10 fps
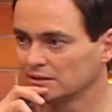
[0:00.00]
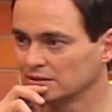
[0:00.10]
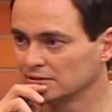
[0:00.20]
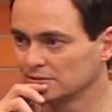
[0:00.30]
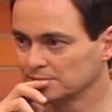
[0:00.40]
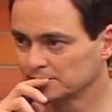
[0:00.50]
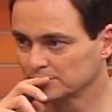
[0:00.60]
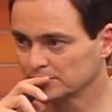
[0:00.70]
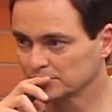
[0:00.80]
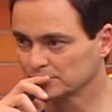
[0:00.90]
Mira, yo
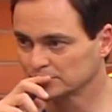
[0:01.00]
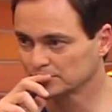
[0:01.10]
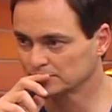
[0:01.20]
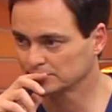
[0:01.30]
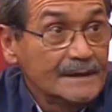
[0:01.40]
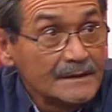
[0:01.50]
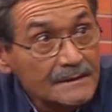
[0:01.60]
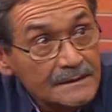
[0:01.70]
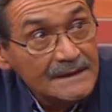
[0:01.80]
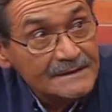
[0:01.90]
por costumbre, que,